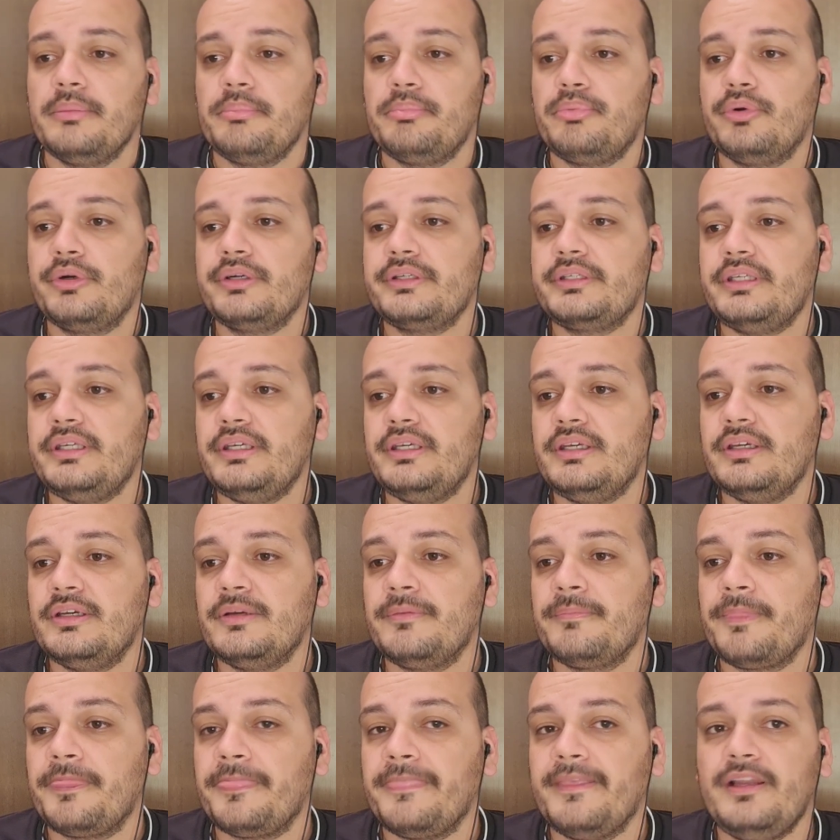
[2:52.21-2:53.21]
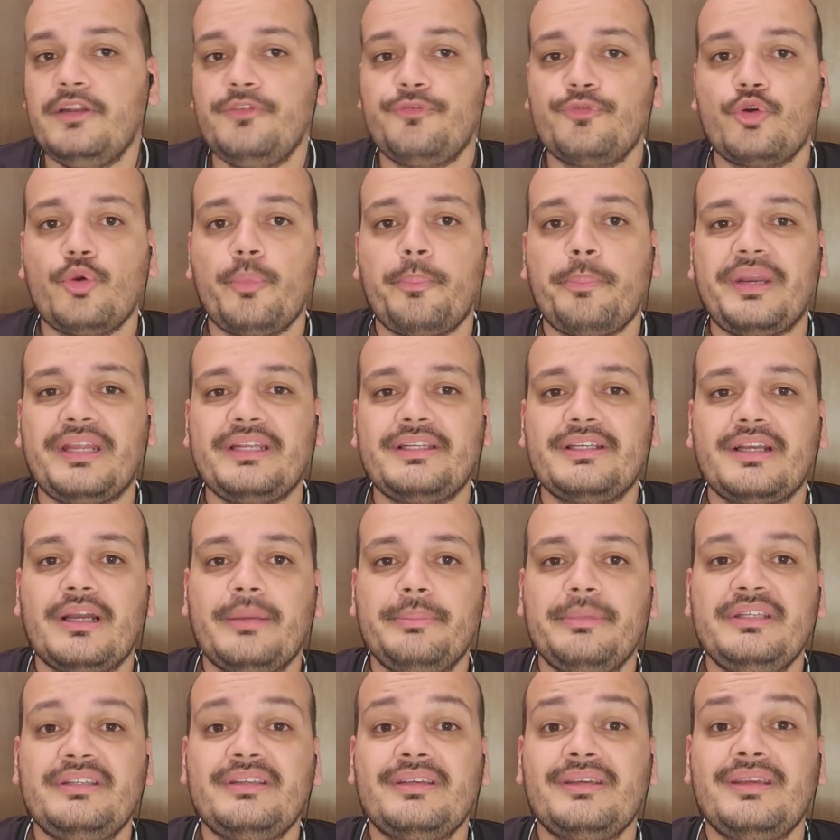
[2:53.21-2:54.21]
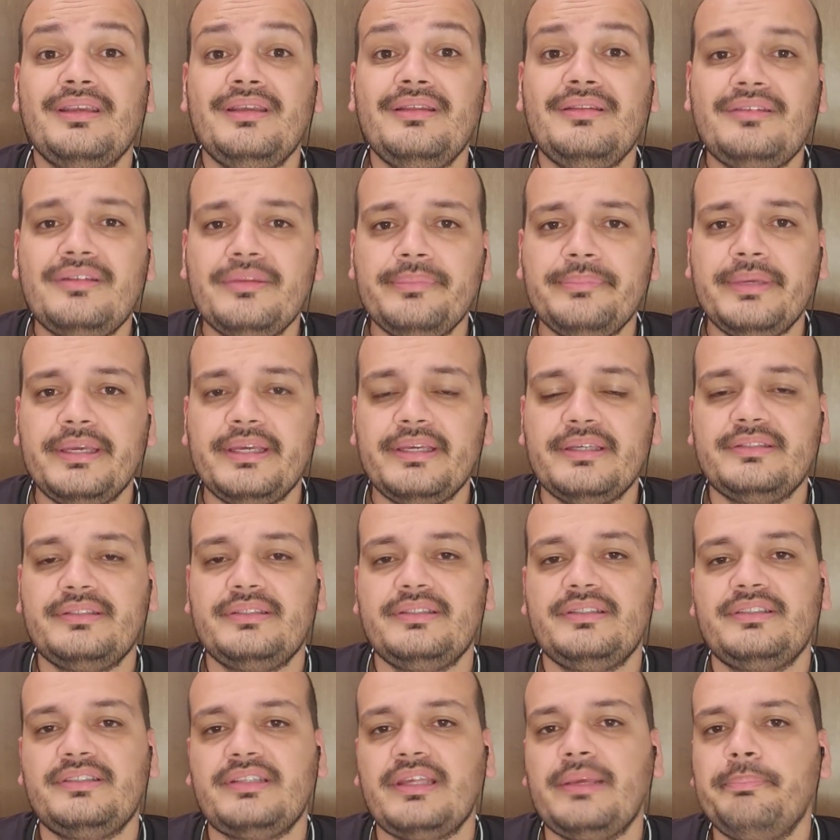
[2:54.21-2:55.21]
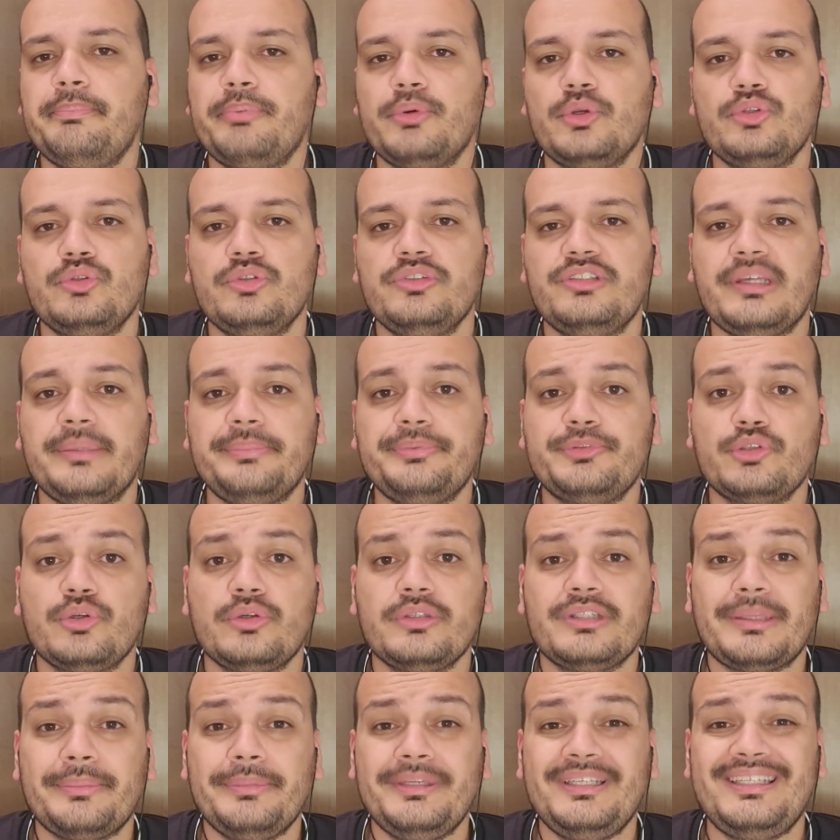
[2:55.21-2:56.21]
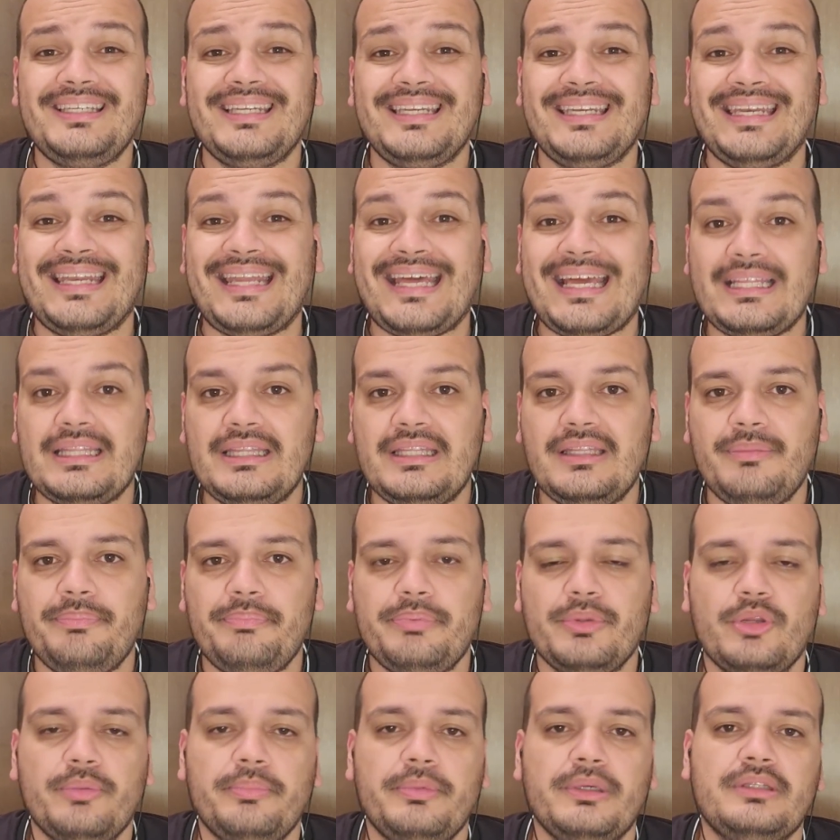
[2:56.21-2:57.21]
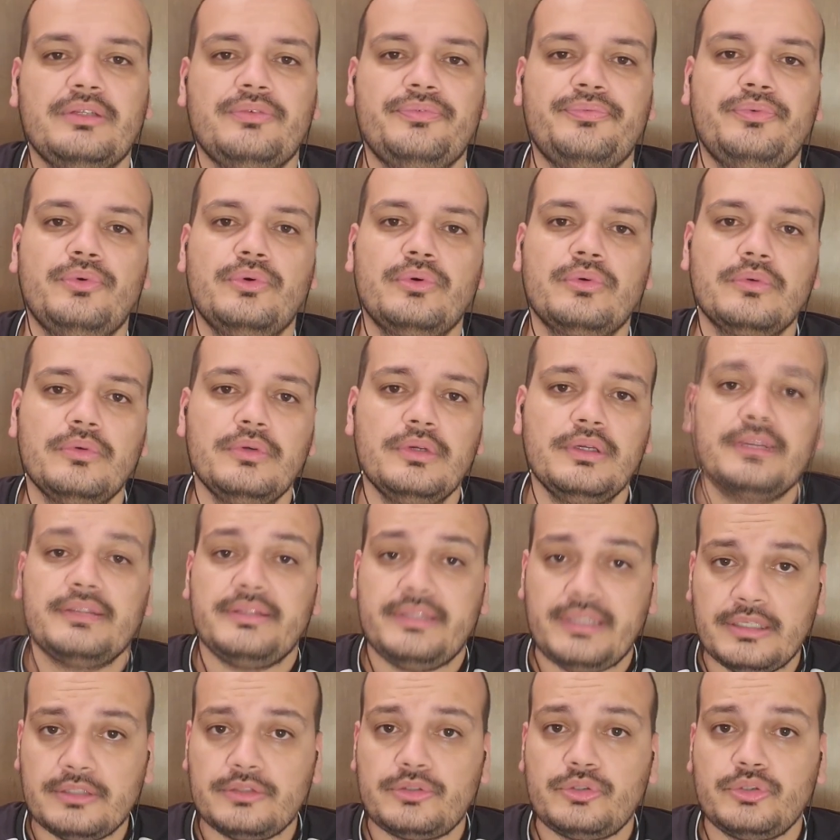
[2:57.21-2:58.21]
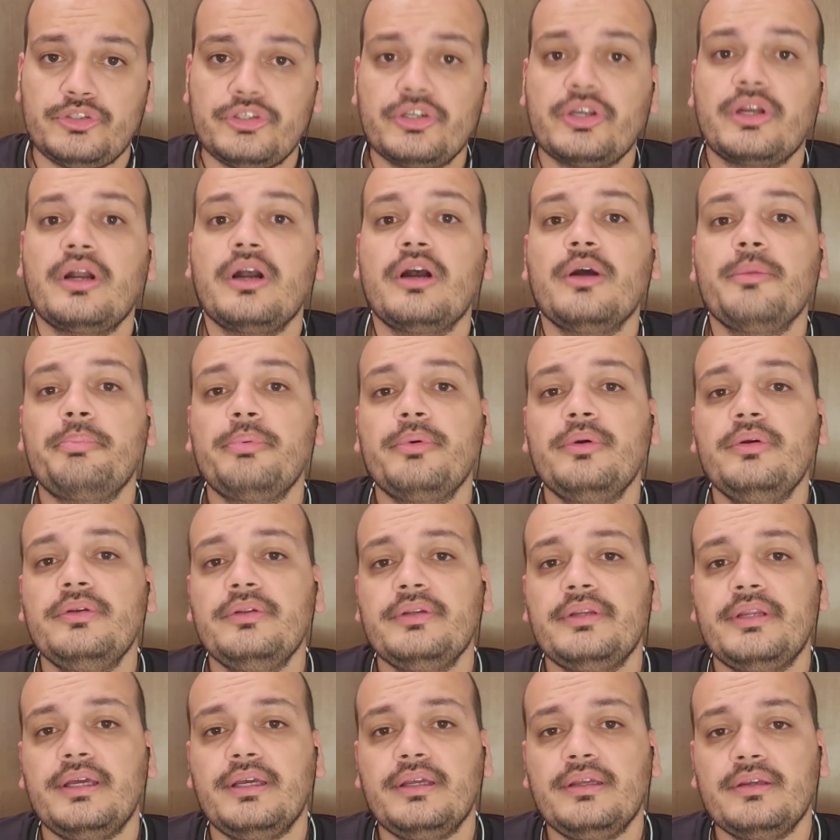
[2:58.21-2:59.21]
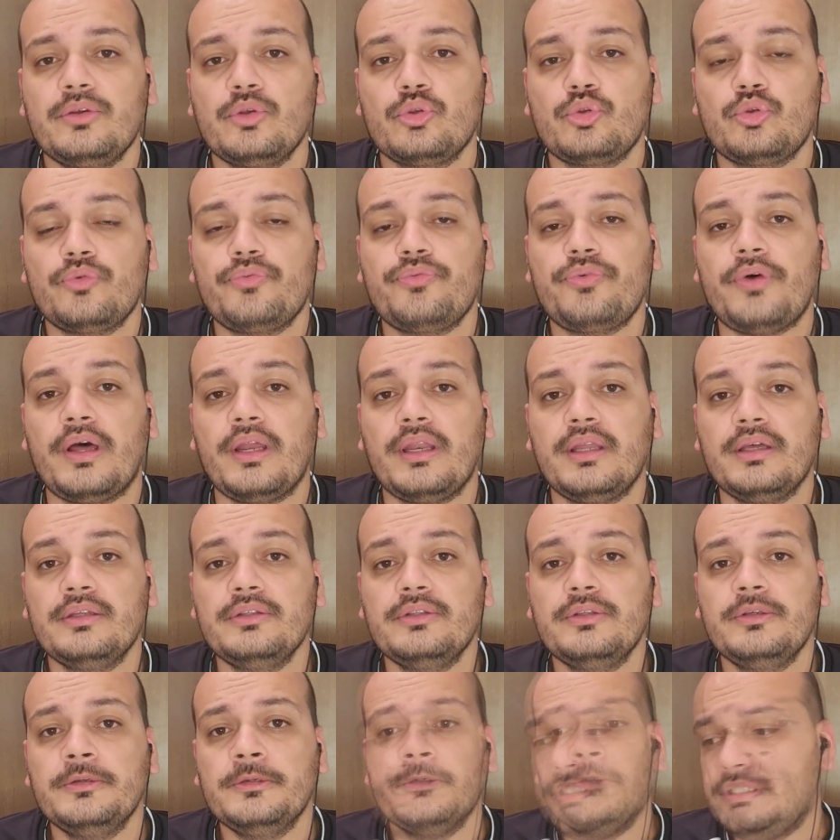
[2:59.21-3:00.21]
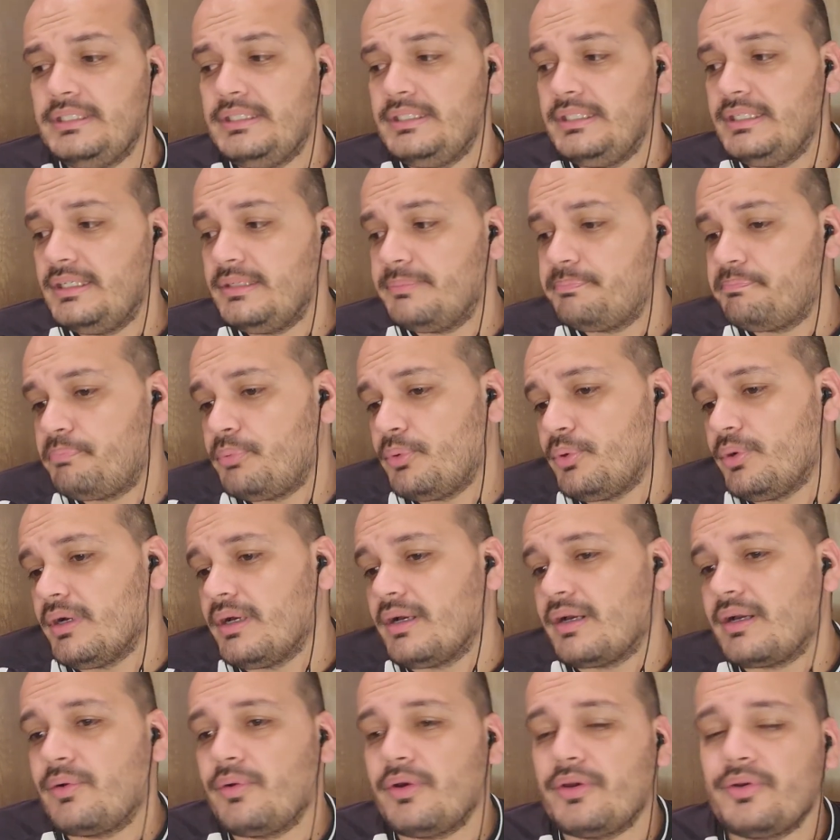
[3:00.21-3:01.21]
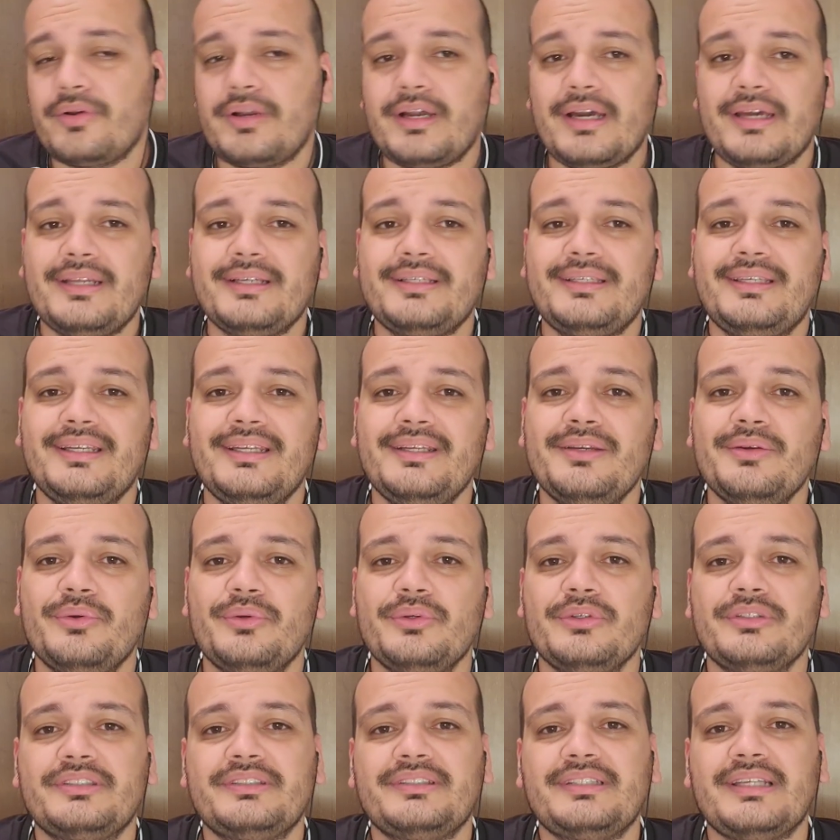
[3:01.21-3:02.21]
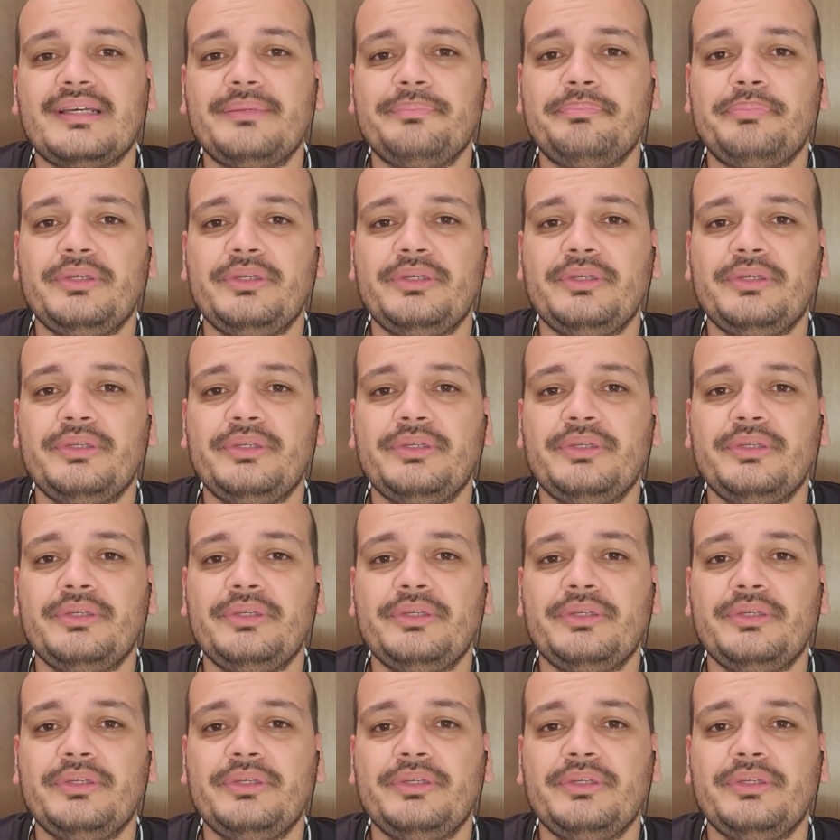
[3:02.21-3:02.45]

porque ele ficou praticamente 15 meses sem produzir absolutamente nada pelo Botafogo, dentro de campo, né, que eu tô falando. E, porra, agora o cara querer engrossar,